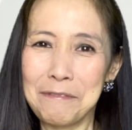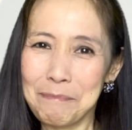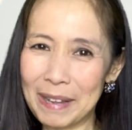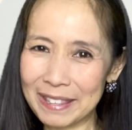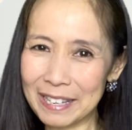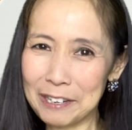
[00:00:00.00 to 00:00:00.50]

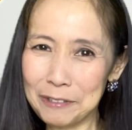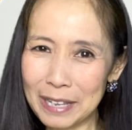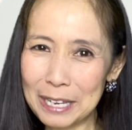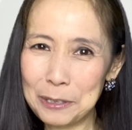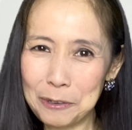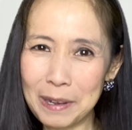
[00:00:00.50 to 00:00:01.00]
全くな
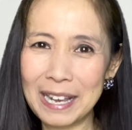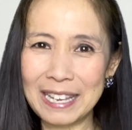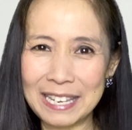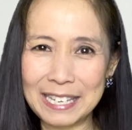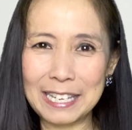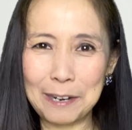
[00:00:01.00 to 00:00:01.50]
いとは
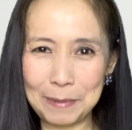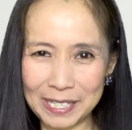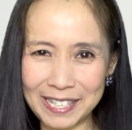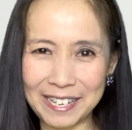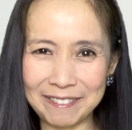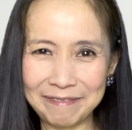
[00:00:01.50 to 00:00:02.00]
言い切れま
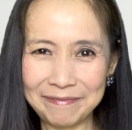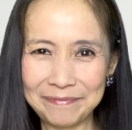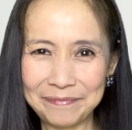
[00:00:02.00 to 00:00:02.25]
せん。